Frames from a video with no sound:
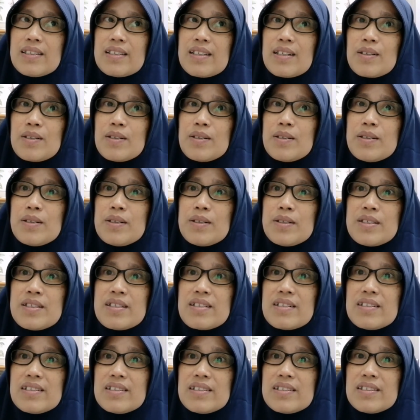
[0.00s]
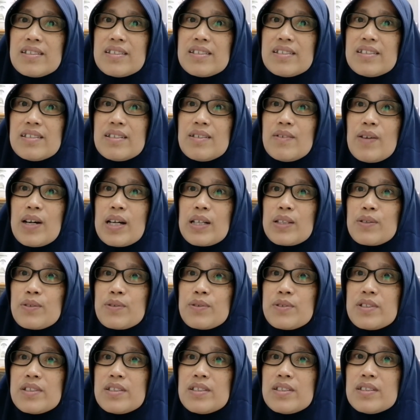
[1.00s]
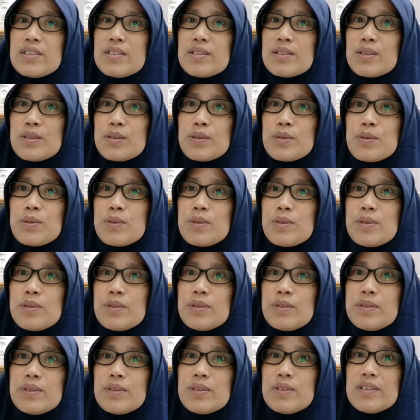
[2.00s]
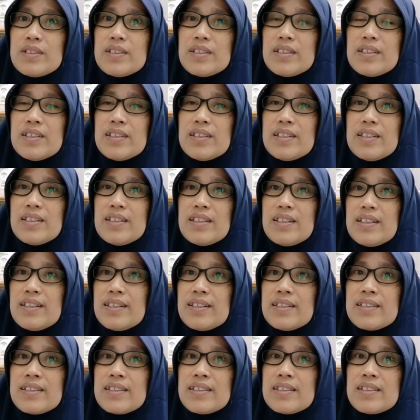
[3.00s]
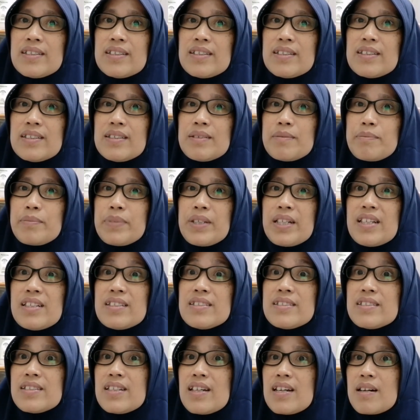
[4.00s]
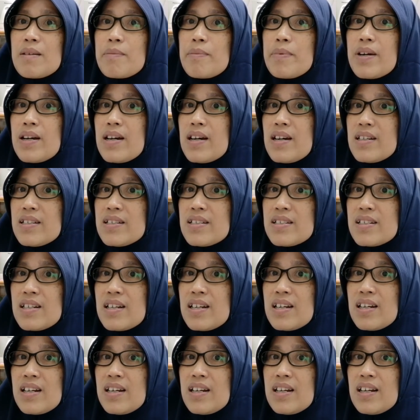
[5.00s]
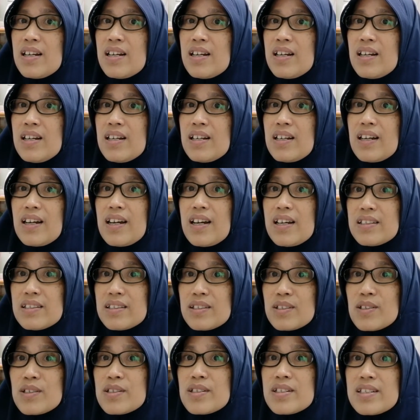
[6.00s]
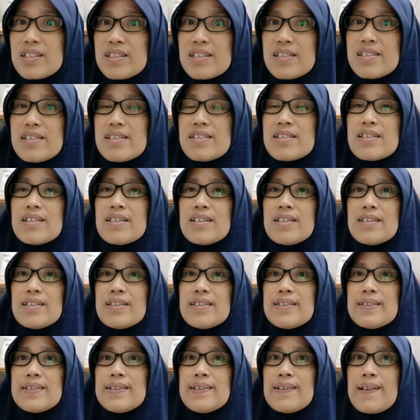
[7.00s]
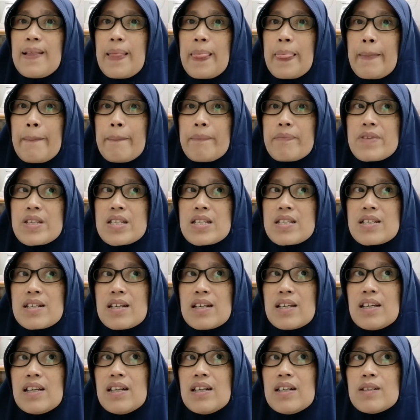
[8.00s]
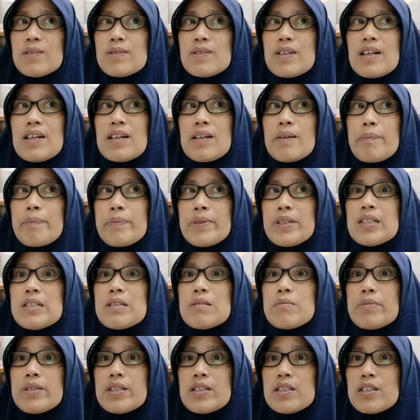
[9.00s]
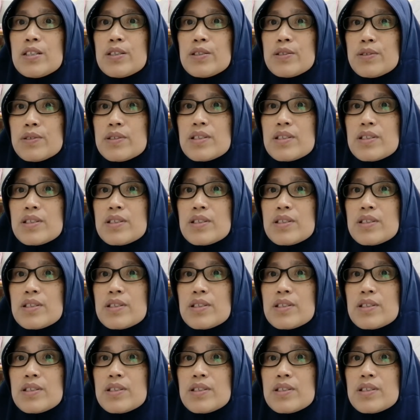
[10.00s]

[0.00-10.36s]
terus uh, waktu itu uh, belajar bahasa Kantonis saya kurang lebih di PT itu